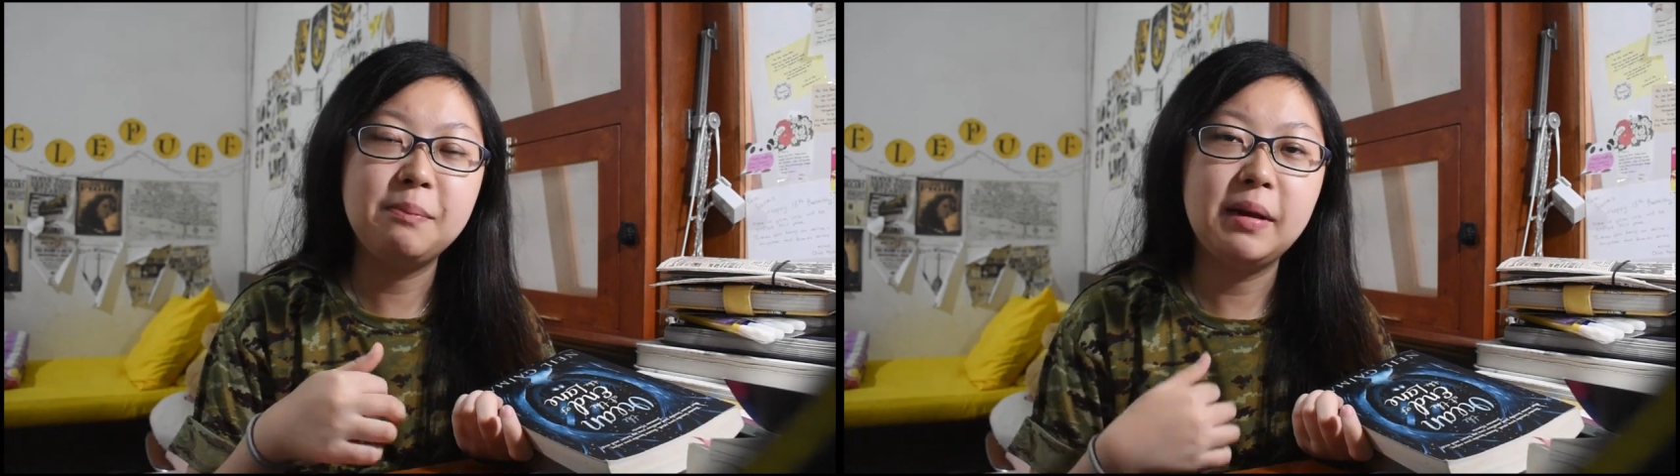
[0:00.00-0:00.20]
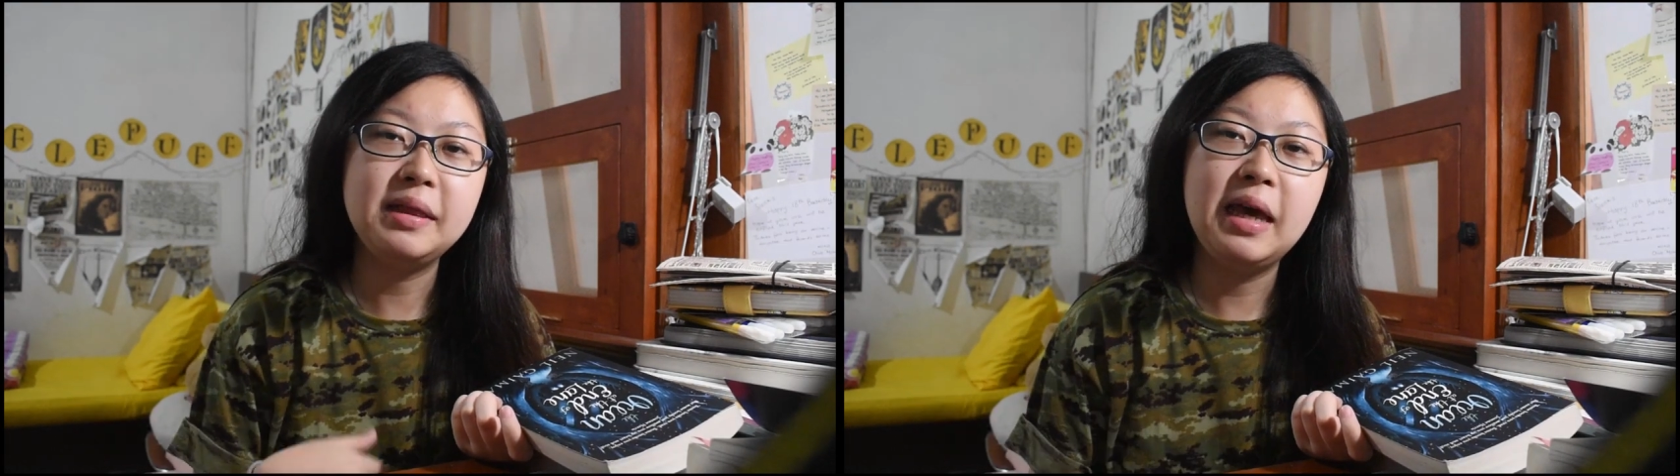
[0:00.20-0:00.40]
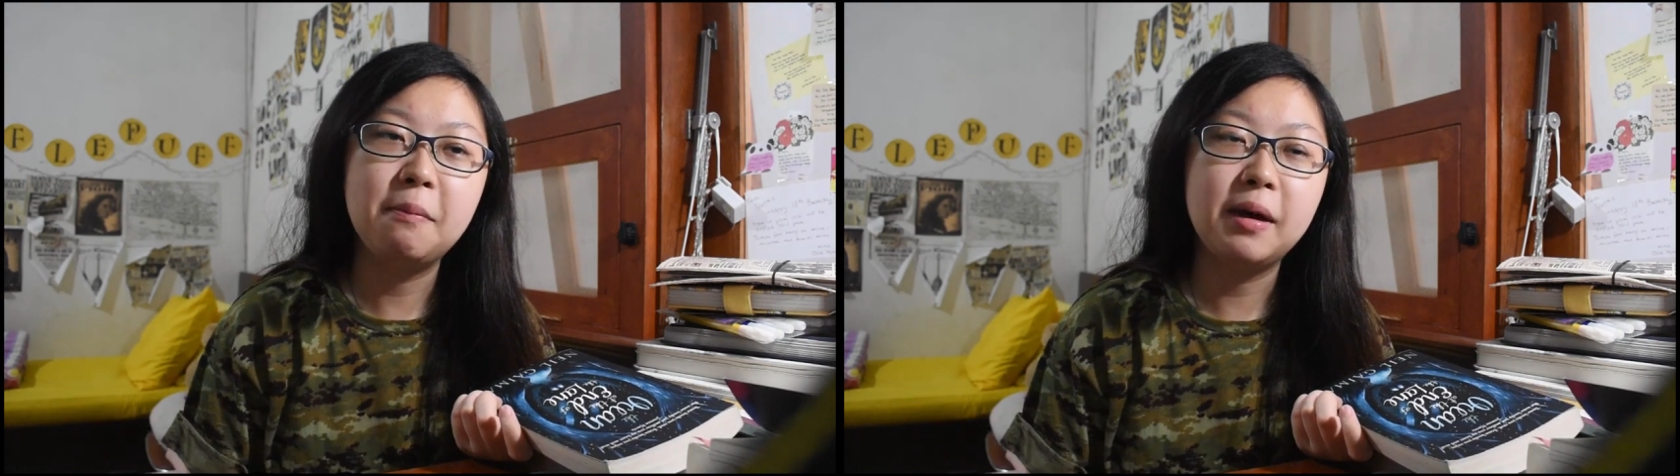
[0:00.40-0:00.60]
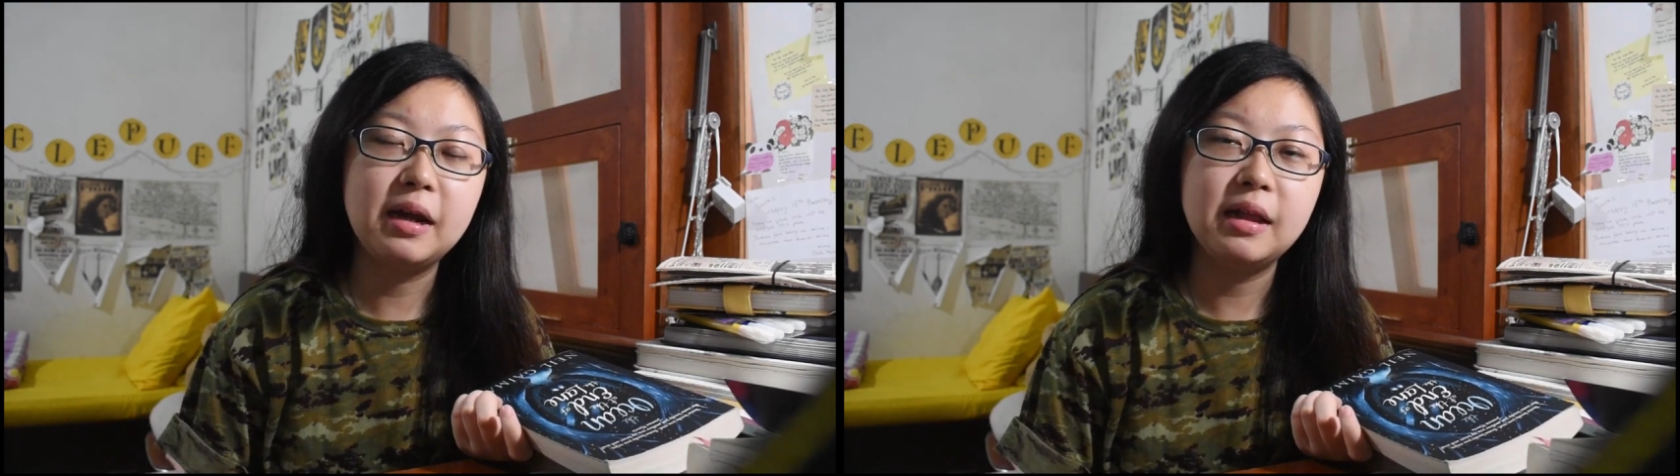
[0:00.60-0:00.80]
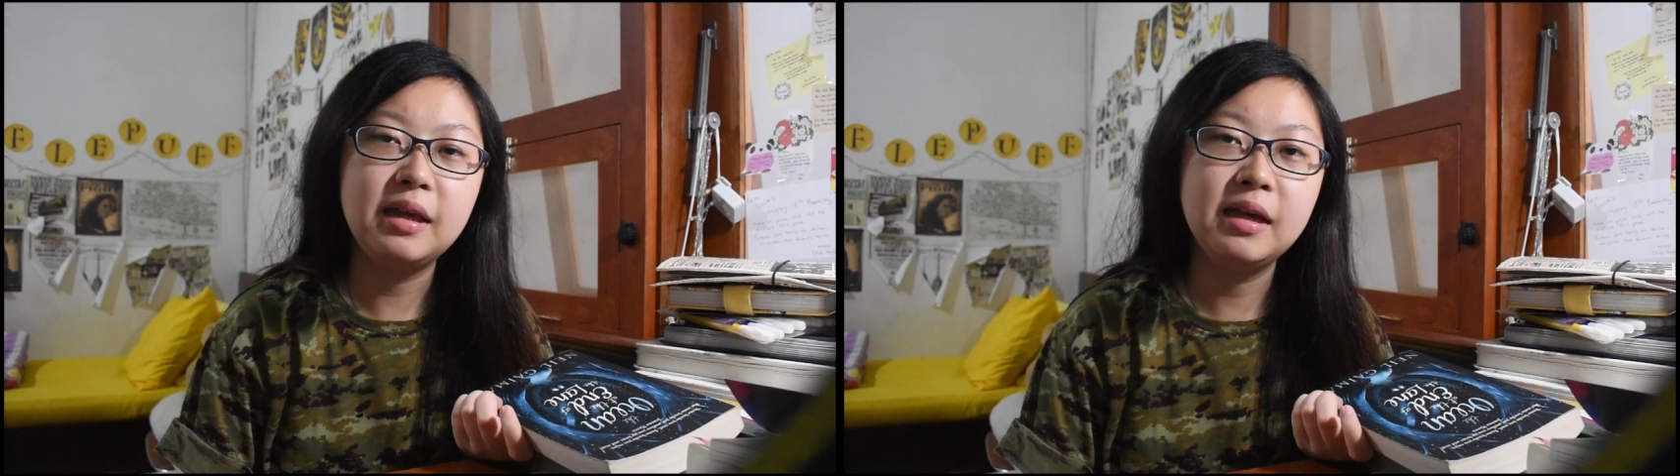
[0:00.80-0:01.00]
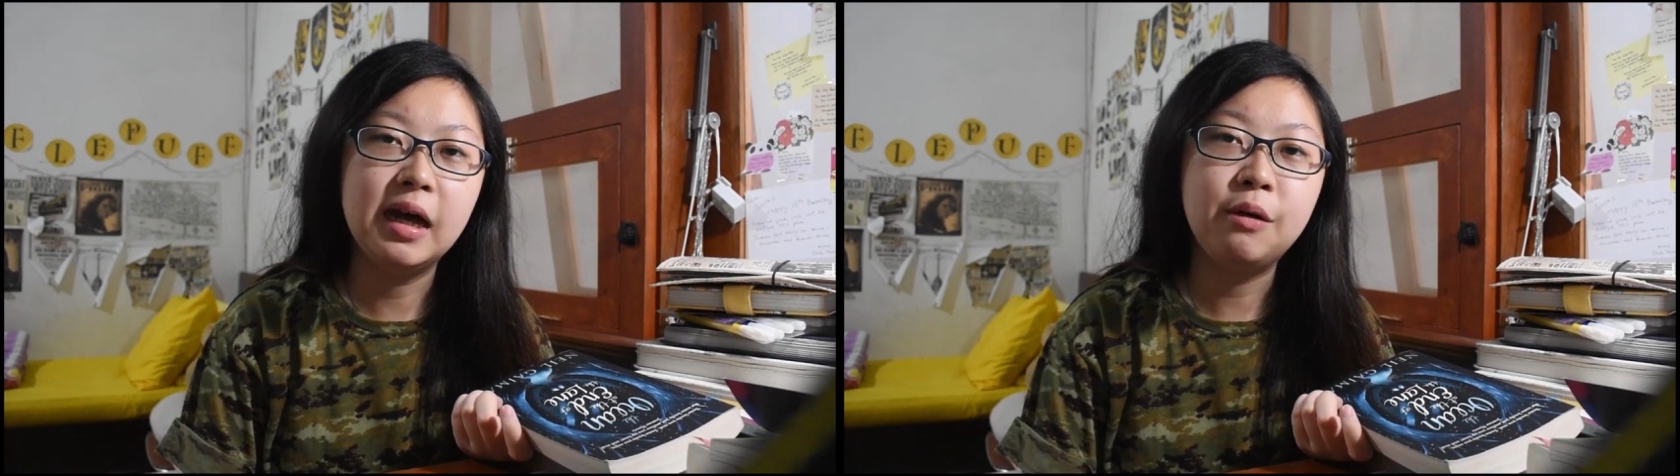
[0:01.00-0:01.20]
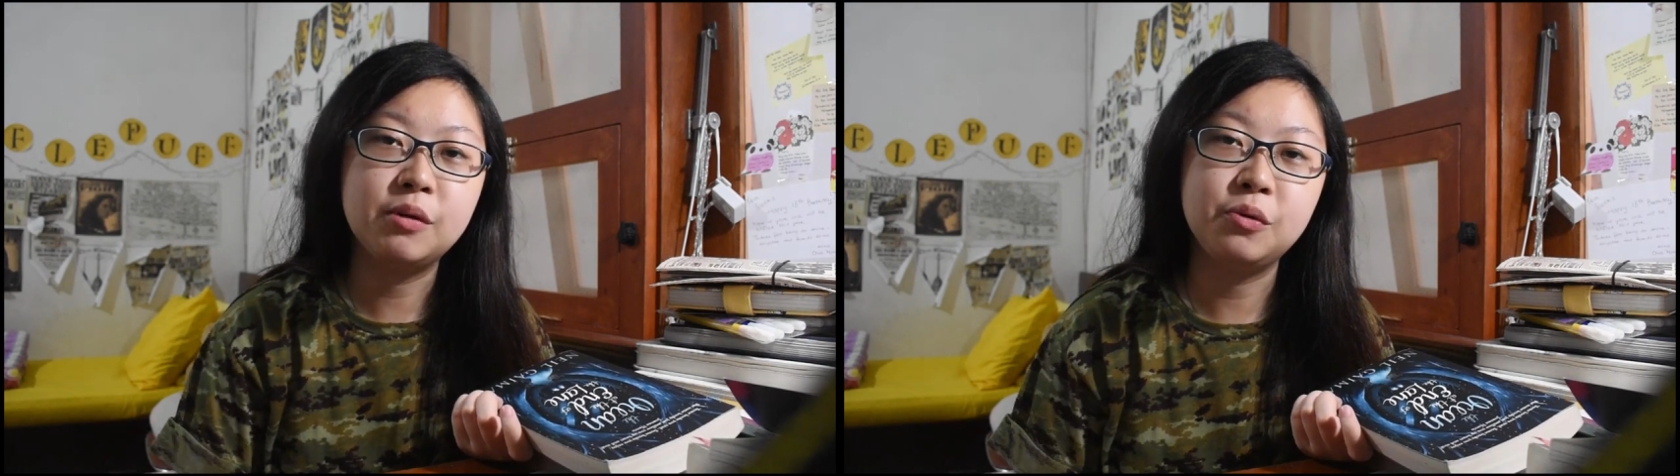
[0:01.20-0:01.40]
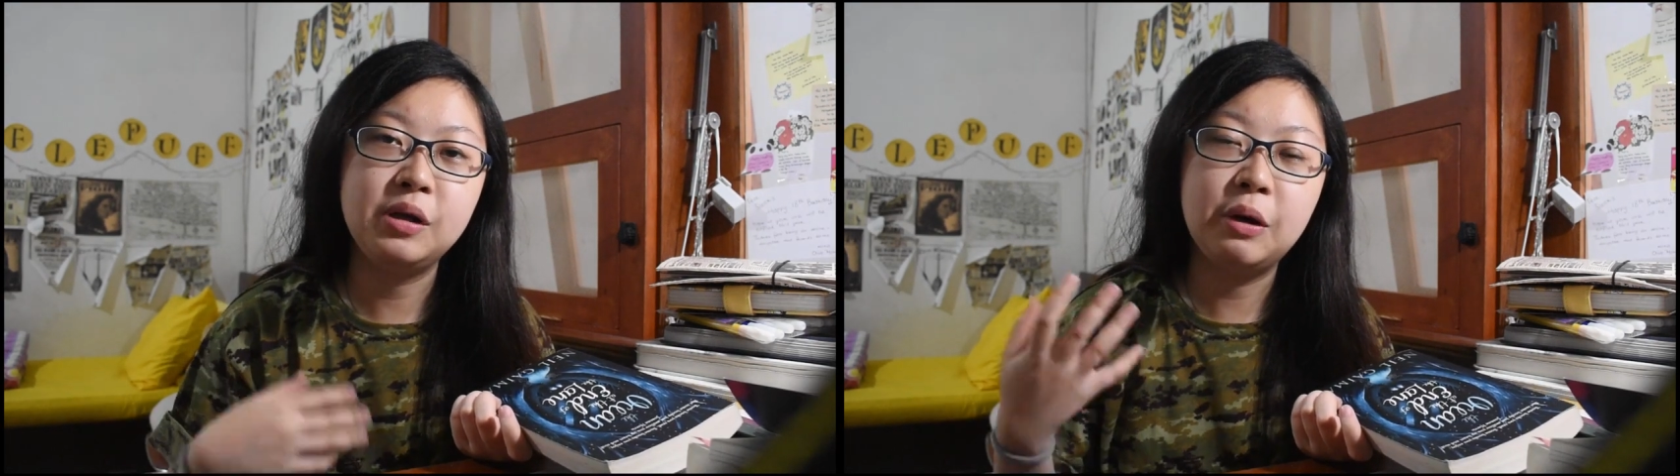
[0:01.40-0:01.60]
tempat dia pernah tinggal waktu